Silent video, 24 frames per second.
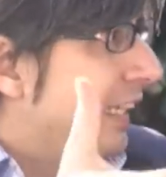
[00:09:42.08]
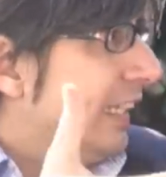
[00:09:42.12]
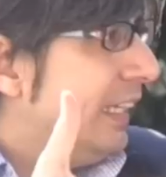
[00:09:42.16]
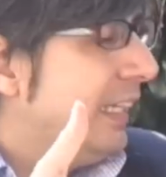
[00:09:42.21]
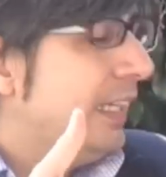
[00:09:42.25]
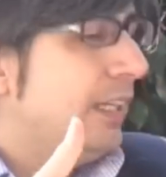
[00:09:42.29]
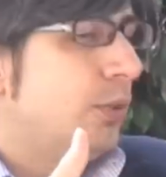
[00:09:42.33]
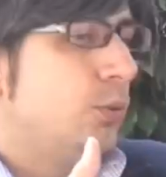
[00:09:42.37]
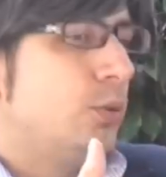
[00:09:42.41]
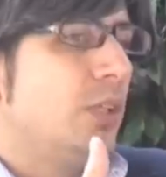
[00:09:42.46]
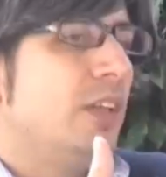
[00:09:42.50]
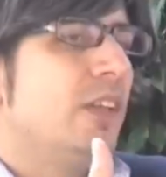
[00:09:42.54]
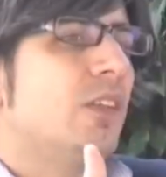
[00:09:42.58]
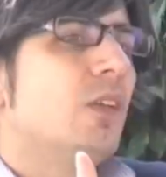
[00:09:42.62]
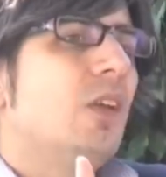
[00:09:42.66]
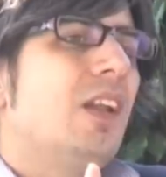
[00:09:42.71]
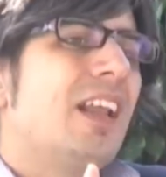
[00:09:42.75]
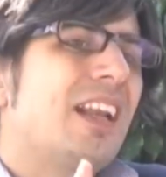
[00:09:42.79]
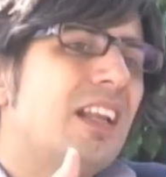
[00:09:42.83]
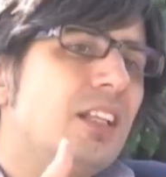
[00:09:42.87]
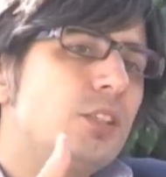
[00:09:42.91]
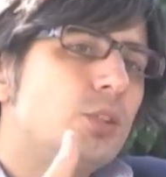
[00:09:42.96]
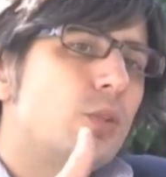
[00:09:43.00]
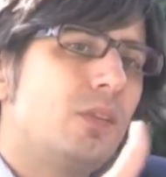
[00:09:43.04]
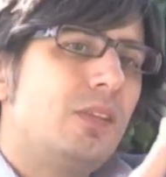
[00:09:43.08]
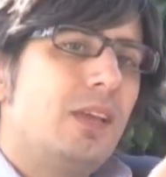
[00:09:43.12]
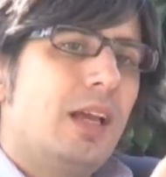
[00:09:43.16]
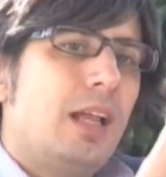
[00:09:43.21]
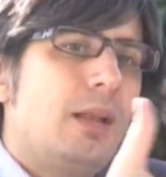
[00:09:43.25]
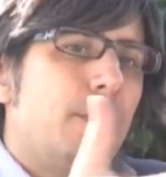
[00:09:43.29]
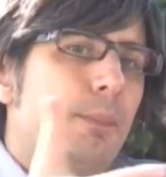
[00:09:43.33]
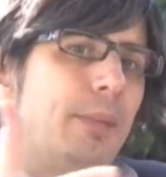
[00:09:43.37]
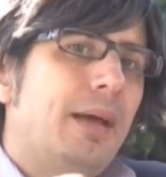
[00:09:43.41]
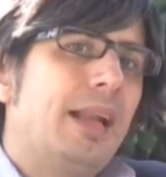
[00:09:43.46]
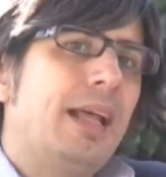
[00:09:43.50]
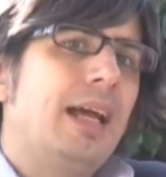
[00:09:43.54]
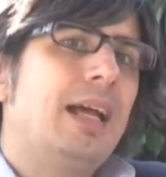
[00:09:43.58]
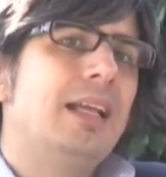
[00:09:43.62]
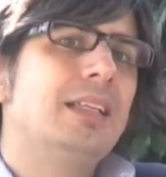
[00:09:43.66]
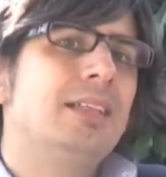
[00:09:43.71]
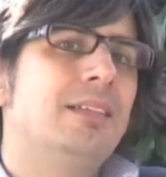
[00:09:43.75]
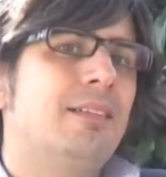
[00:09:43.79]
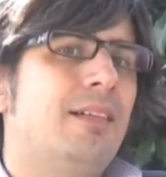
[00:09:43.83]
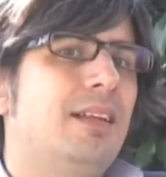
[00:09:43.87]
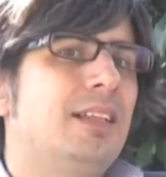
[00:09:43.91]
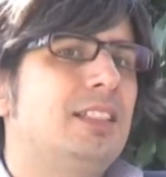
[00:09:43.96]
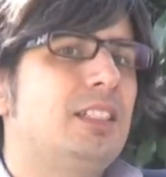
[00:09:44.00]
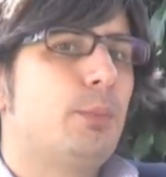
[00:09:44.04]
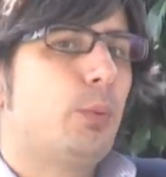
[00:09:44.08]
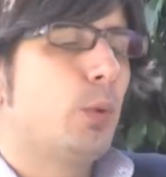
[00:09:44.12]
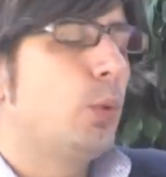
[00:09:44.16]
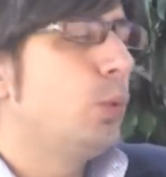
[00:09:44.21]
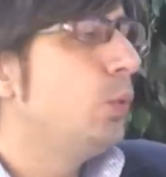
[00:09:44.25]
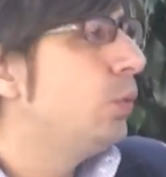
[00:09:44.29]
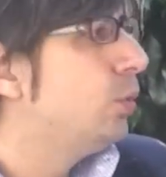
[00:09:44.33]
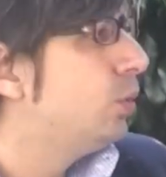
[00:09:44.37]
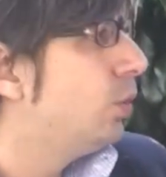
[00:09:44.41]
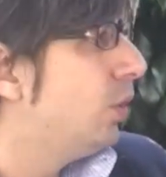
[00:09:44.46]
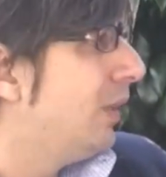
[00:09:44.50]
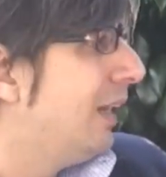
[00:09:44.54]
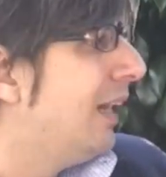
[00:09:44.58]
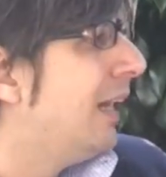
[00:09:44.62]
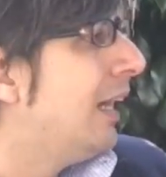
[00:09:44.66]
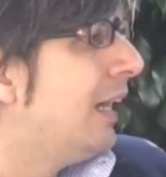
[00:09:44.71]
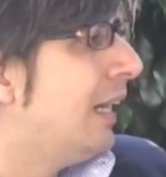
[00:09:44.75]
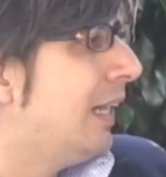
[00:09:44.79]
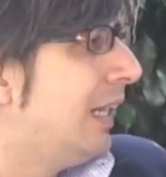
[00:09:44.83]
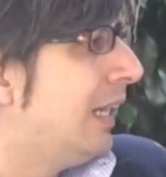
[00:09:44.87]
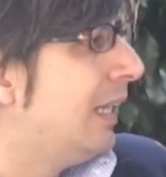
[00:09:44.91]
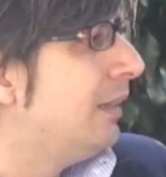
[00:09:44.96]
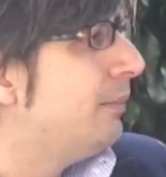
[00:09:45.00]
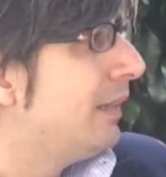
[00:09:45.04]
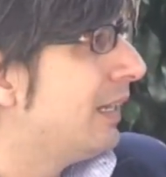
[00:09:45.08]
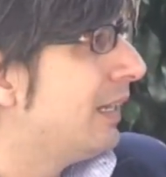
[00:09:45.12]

y utilizo la red social para llevar ese producto al